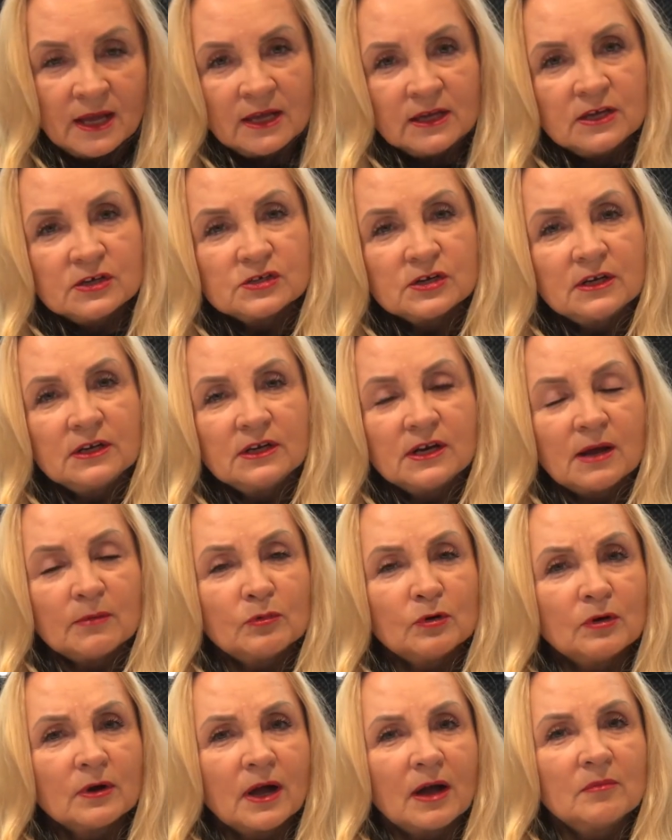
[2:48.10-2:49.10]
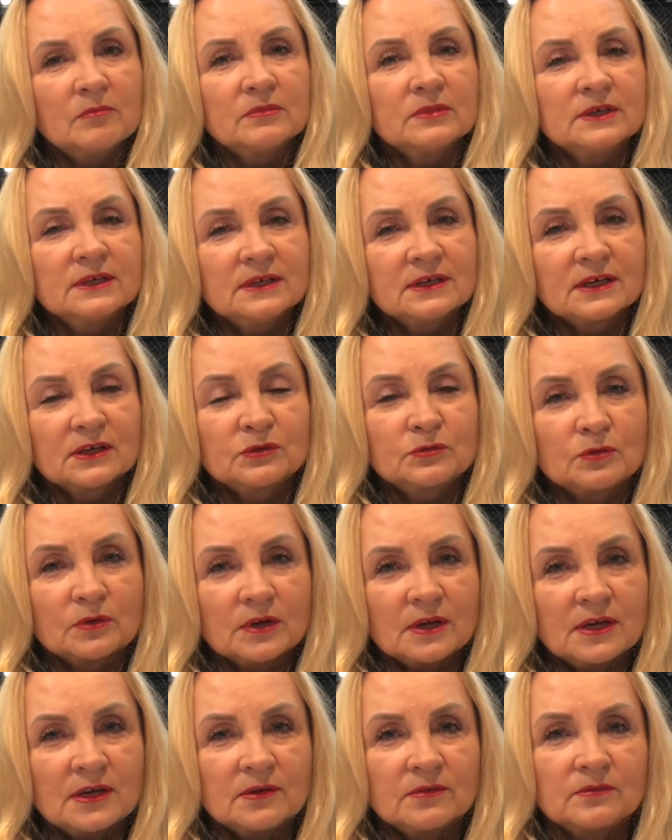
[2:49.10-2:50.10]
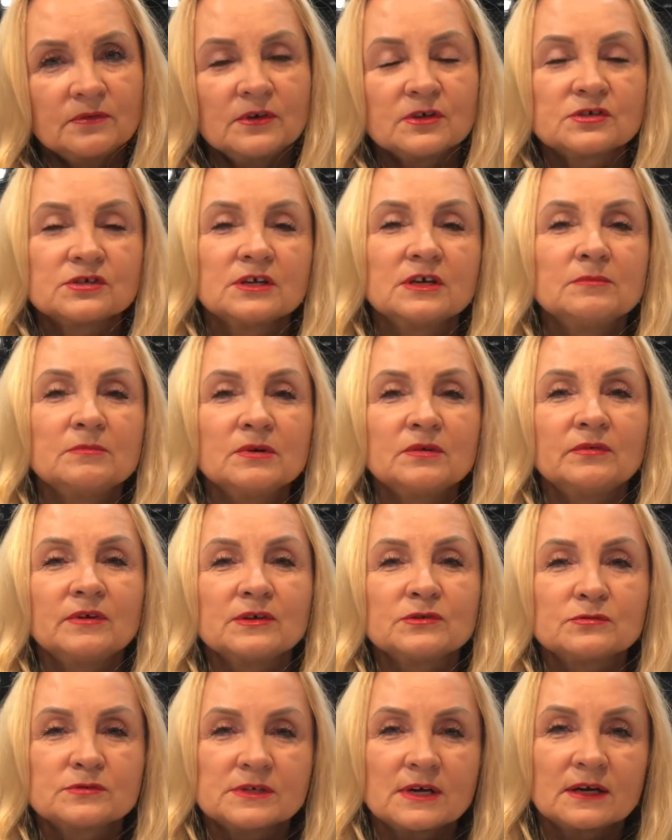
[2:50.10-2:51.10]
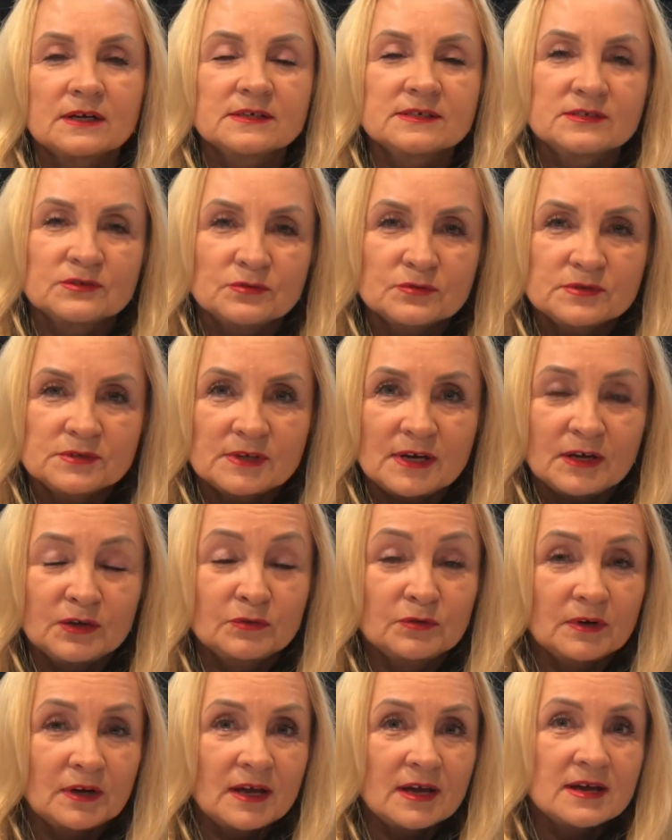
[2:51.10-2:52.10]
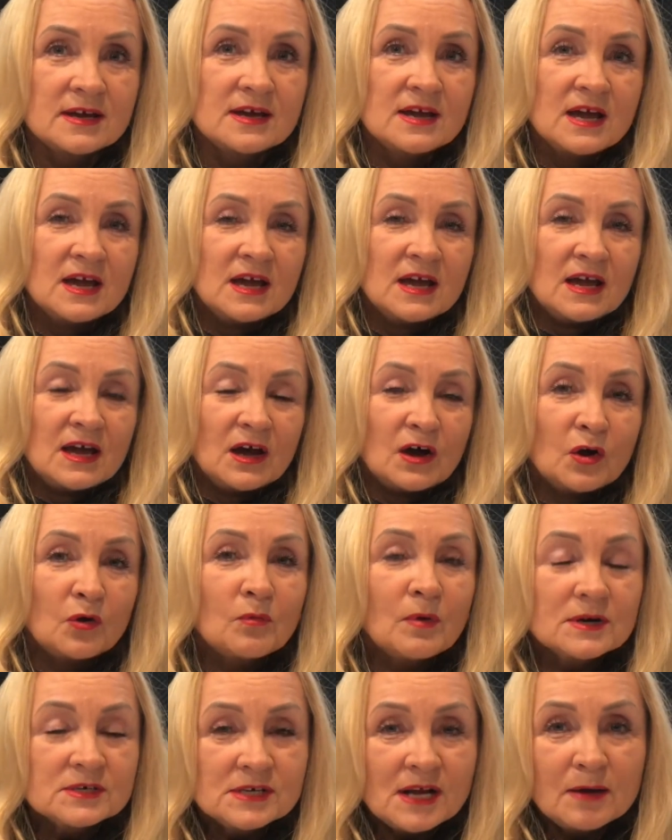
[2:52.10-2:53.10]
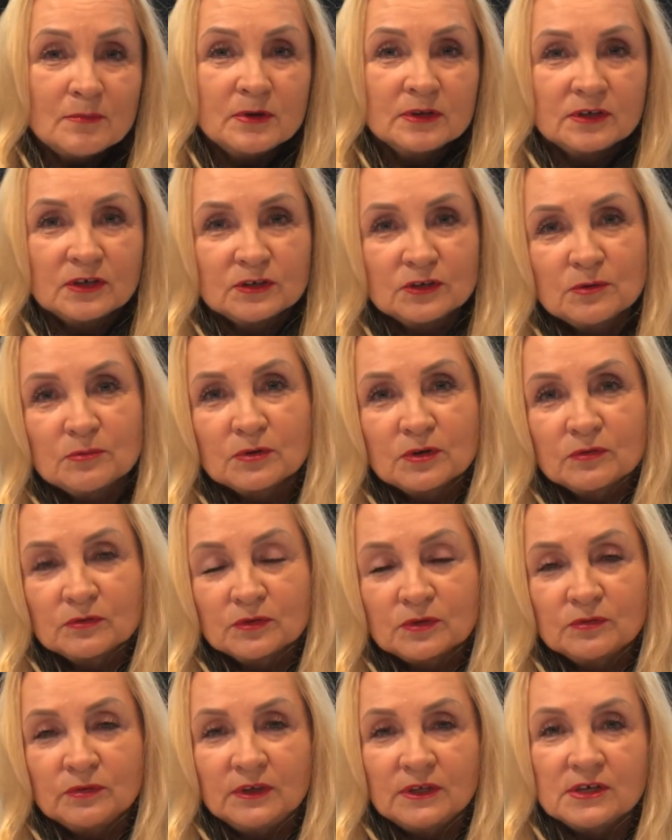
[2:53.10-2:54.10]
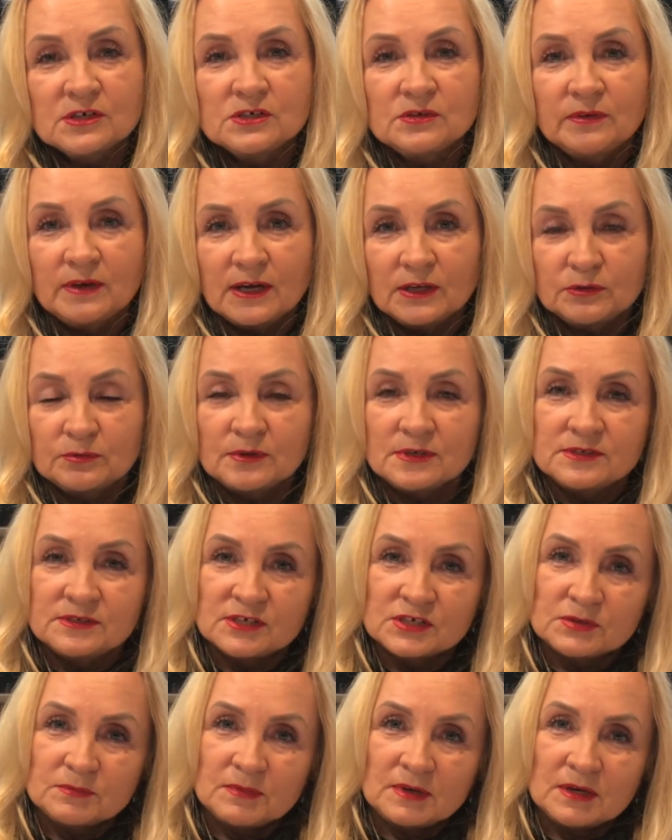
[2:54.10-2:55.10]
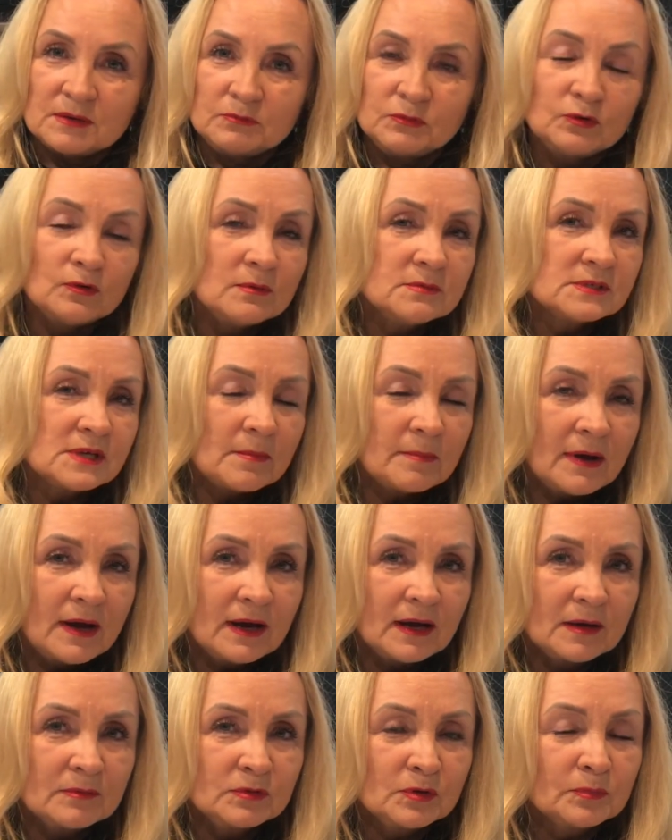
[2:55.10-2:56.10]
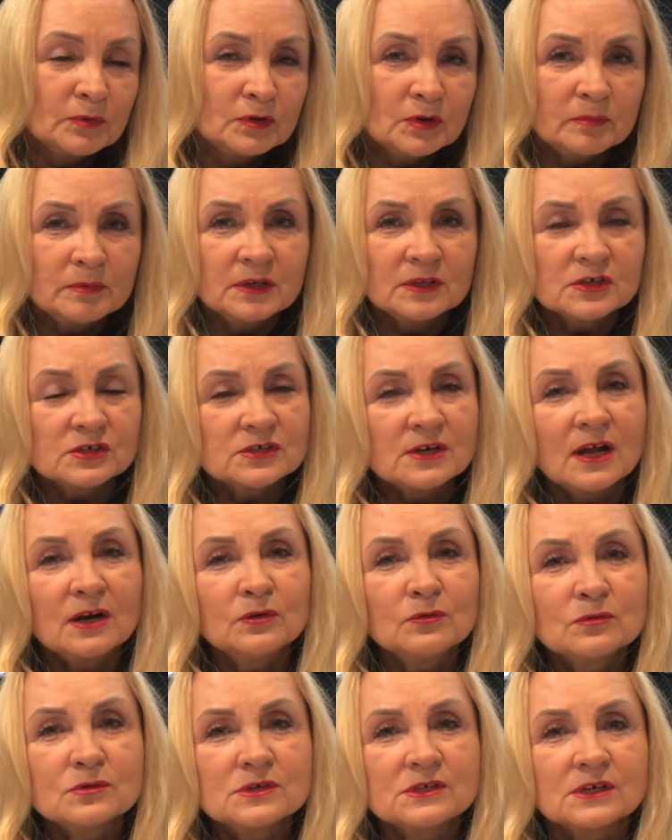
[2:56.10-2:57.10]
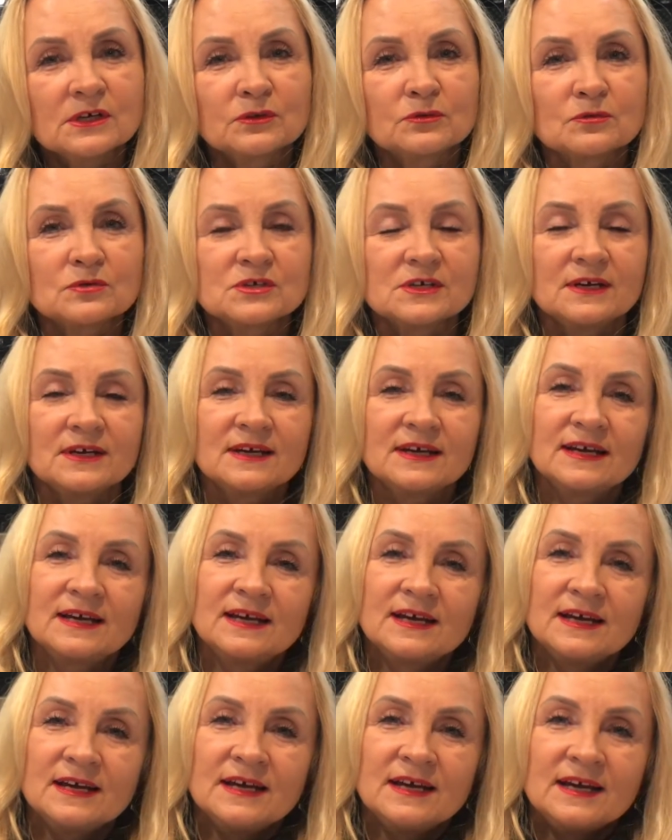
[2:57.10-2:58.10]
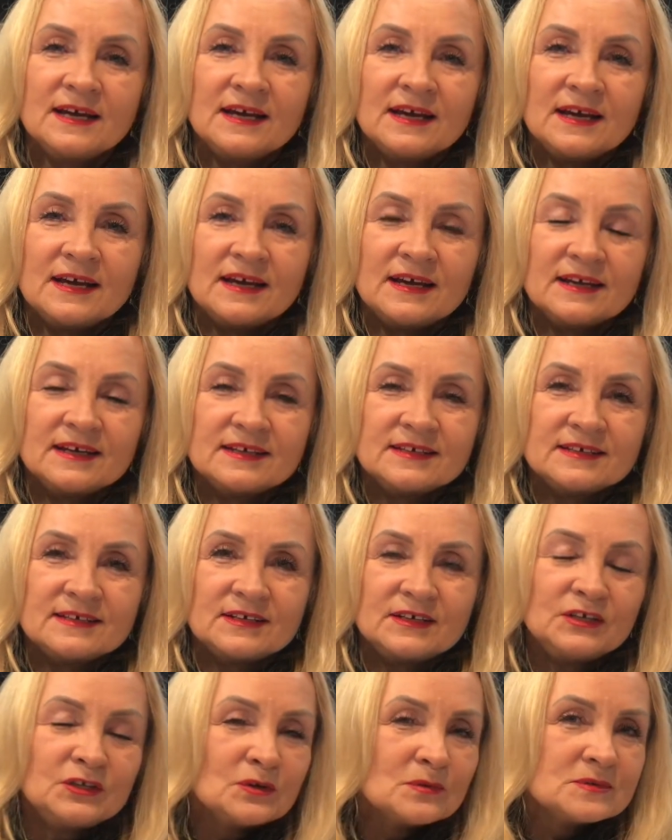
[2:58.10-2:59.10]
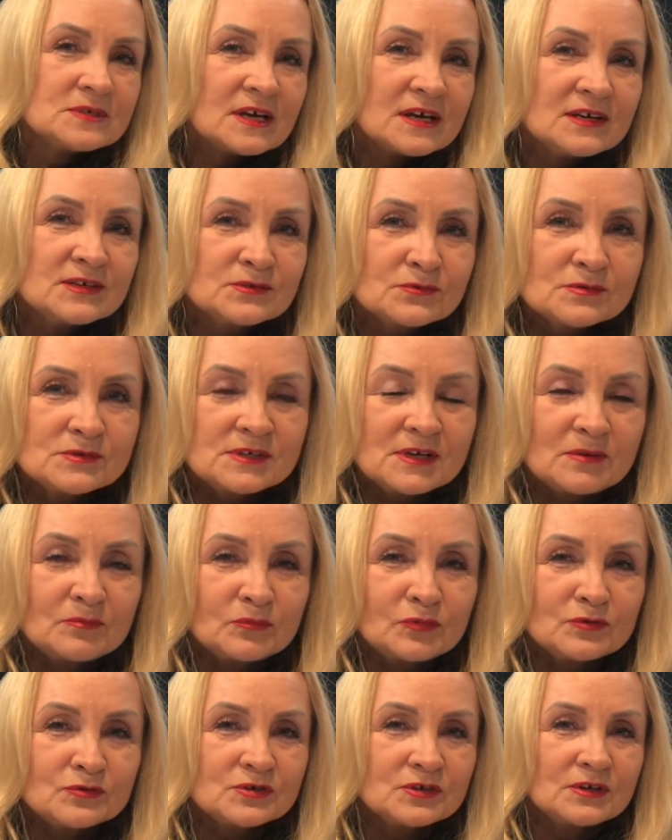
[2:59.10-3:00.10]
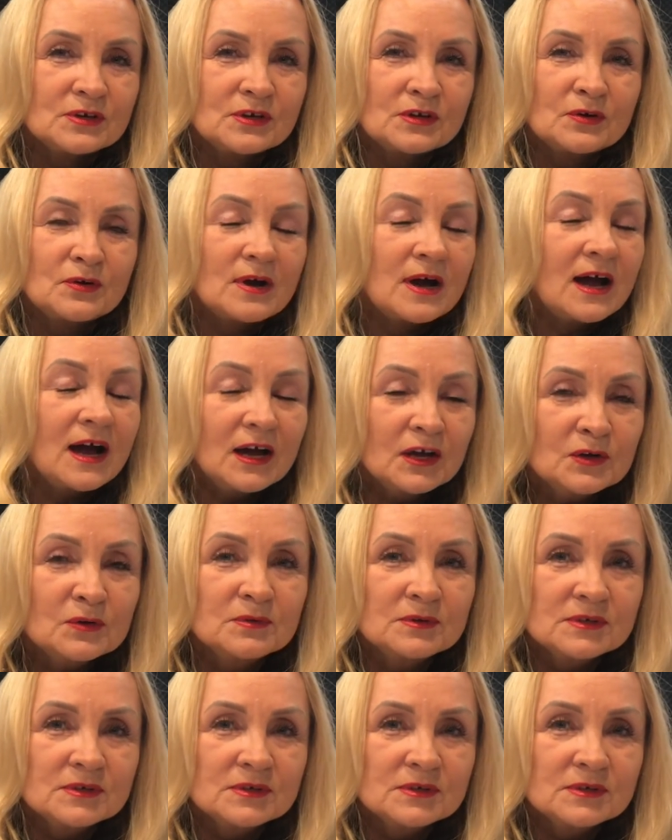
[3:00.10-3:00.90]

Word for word: Jeżeli dla Boga my, które wierzymy w Jezusa Chrystusa i które ogłaszamy tę dobrą nowinę światu, jesteśmy miłym zapachem, to podobnie też dla ludzi, którzy e, idą za Jezusem, którzy kochają